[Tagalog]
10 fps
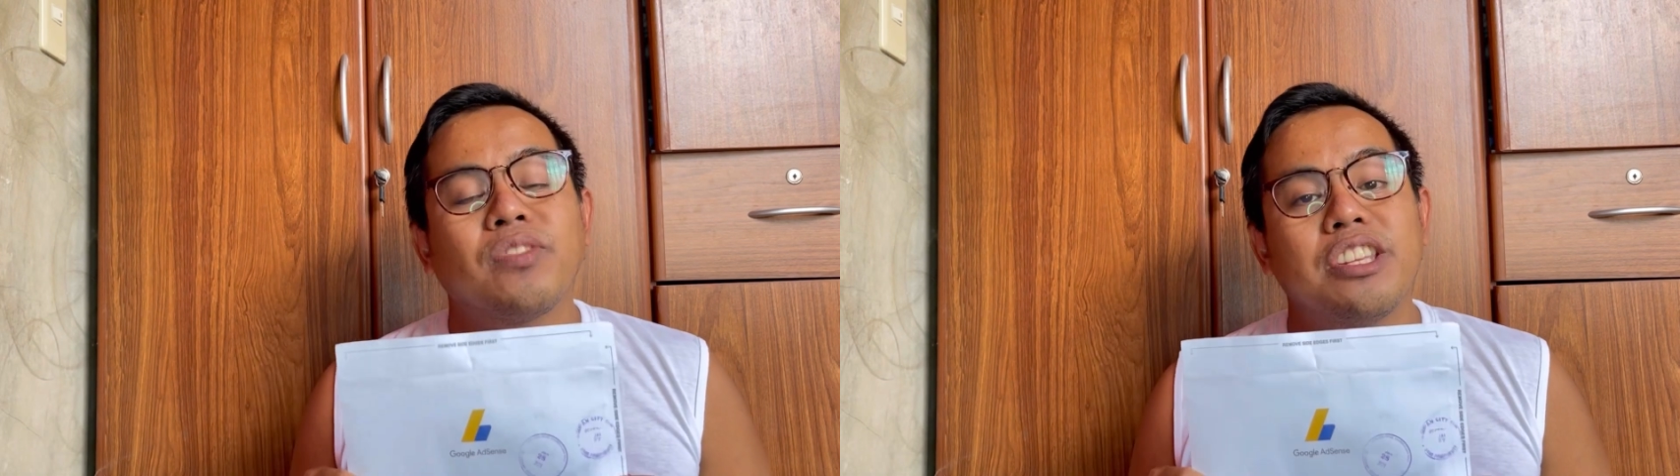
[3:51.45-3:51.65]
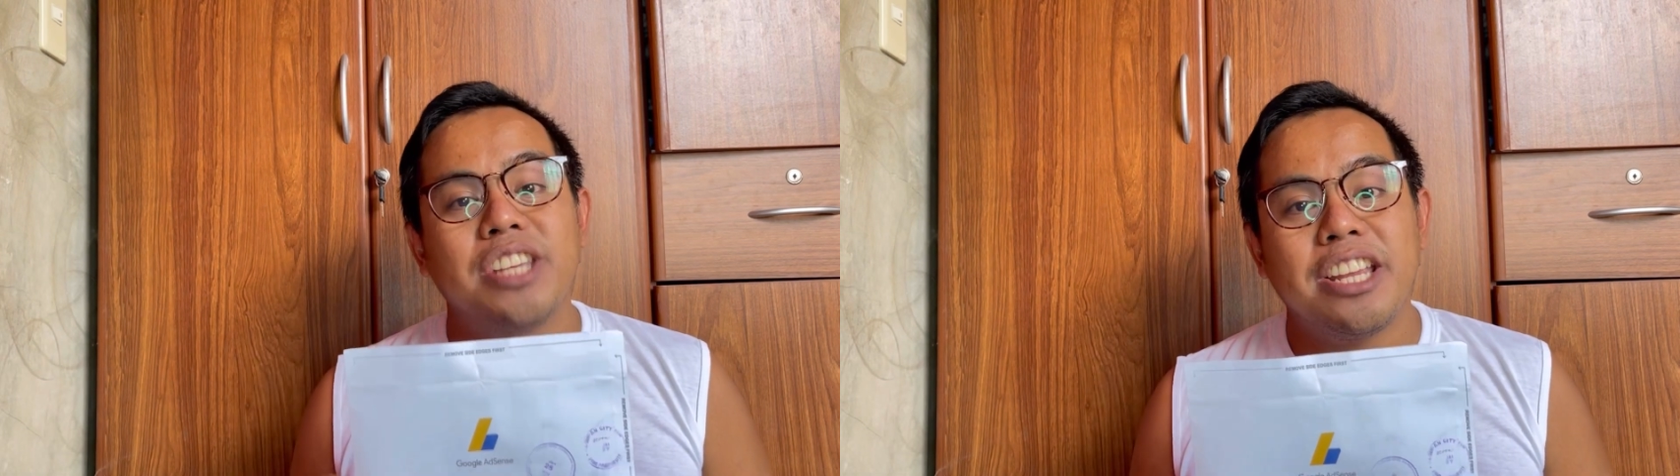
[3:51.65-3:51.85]

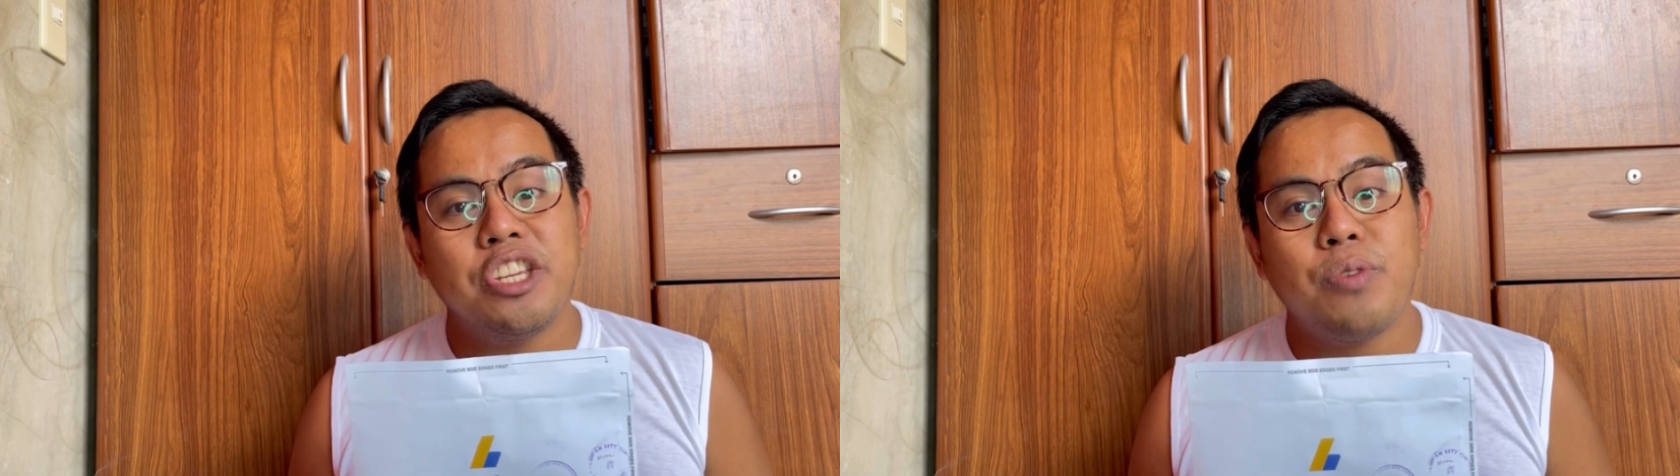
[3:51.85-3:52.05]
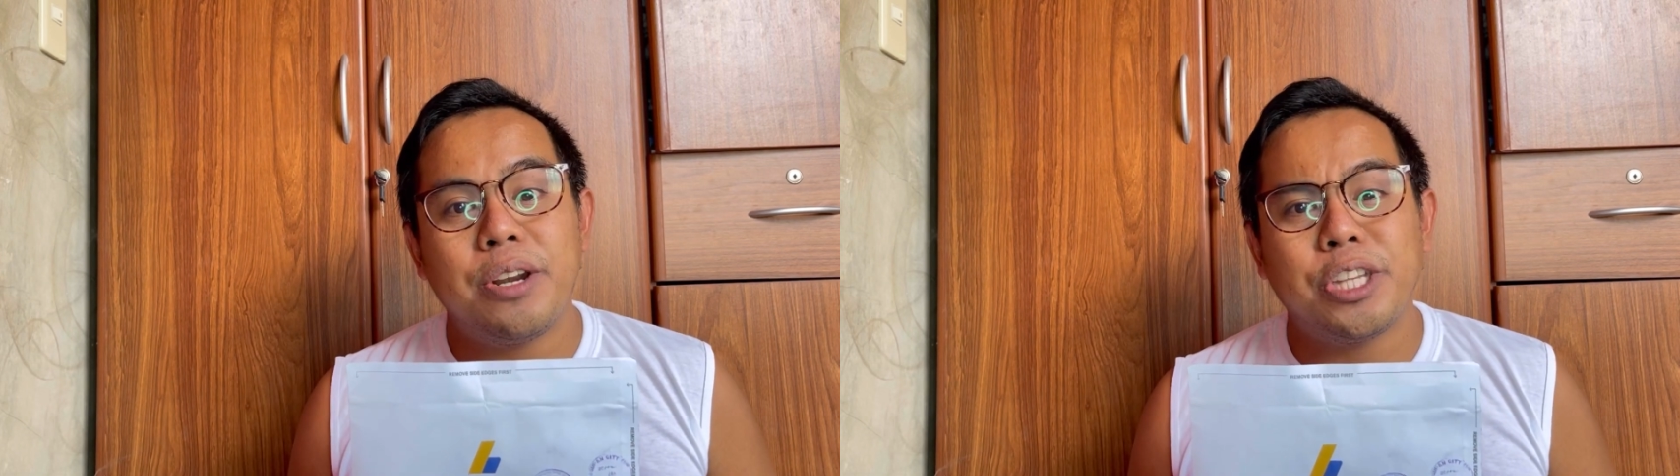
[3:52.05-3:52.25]

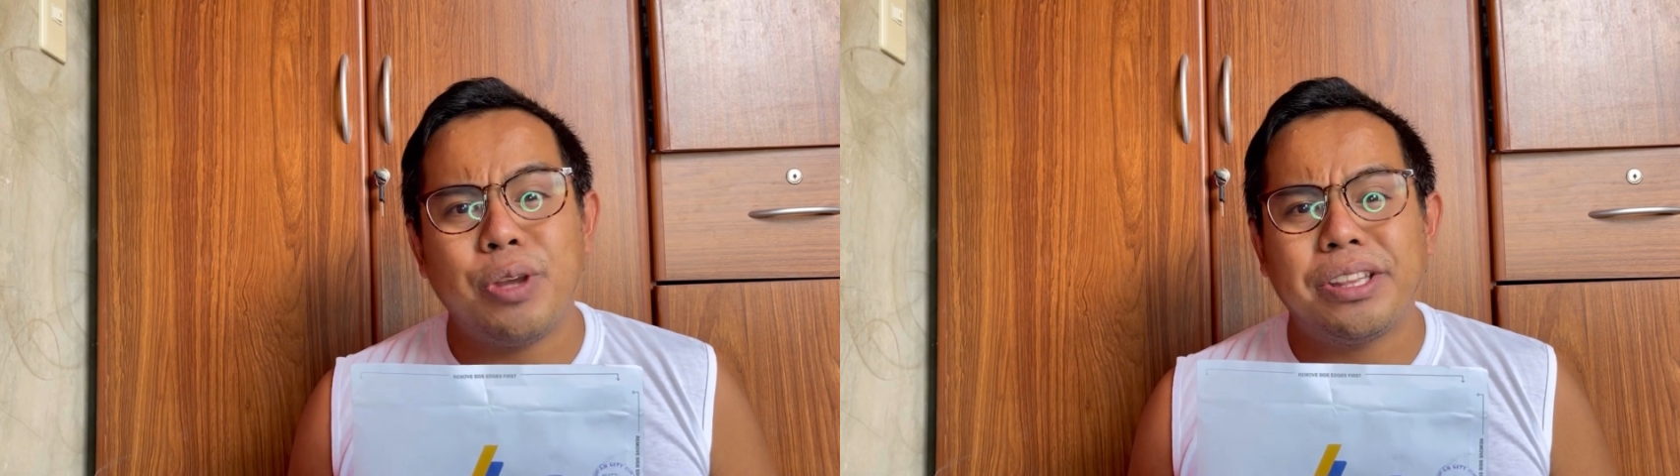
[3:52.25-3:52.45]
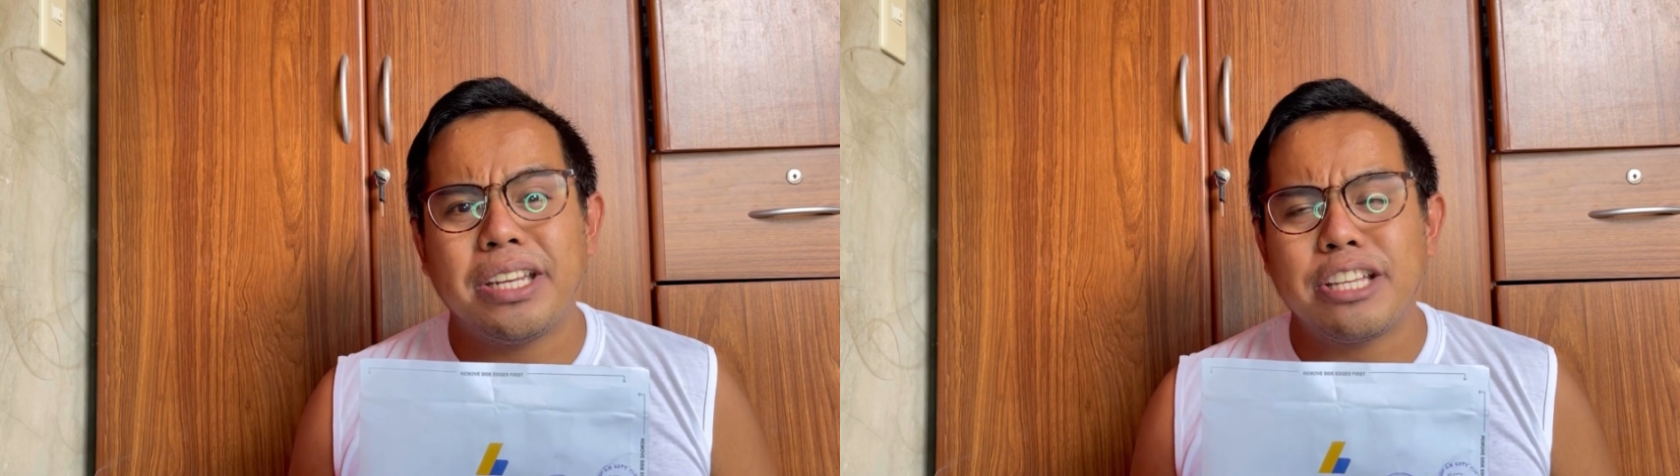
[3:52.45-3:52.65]
January
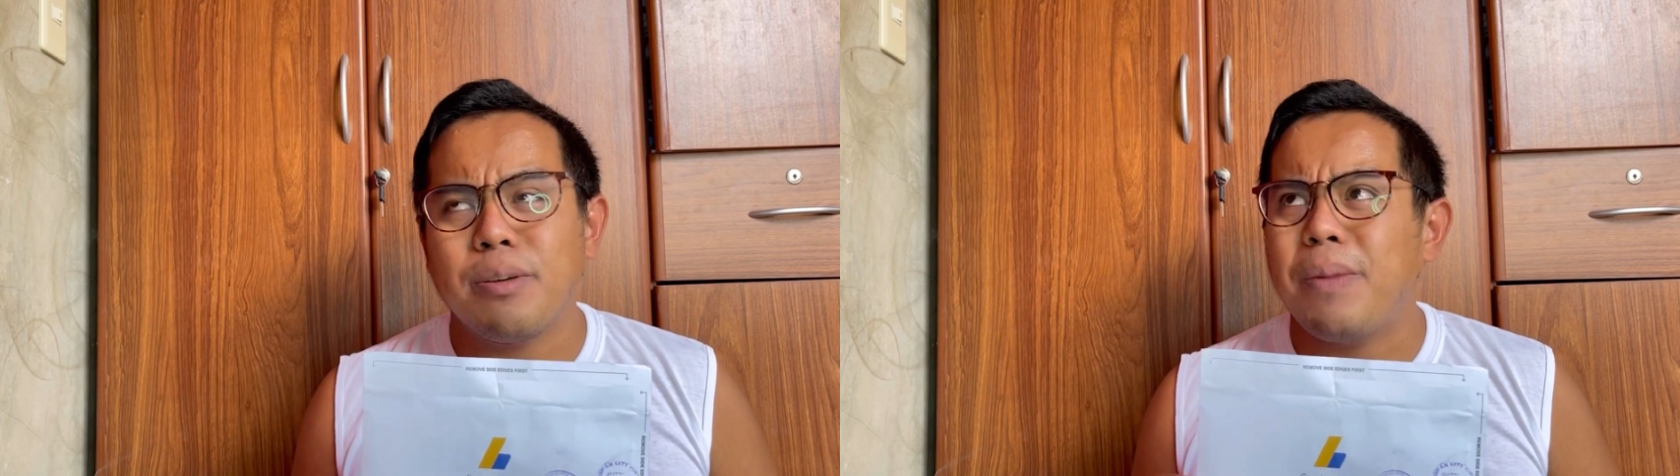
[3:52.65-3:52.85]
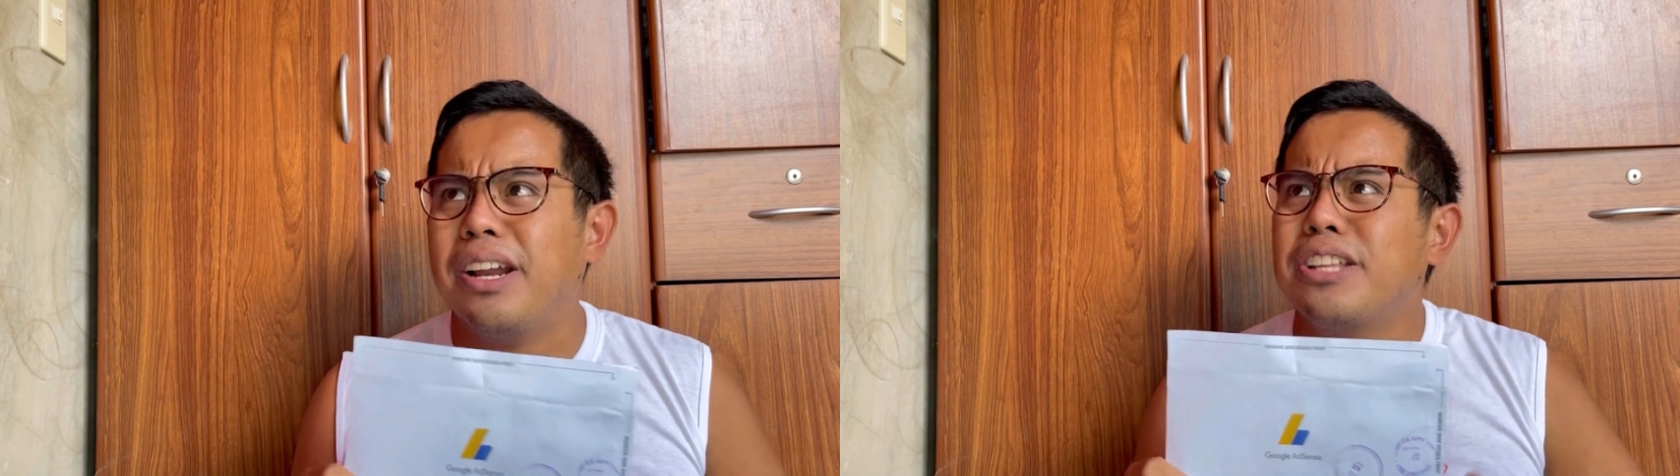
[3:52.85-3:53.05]
29, so parang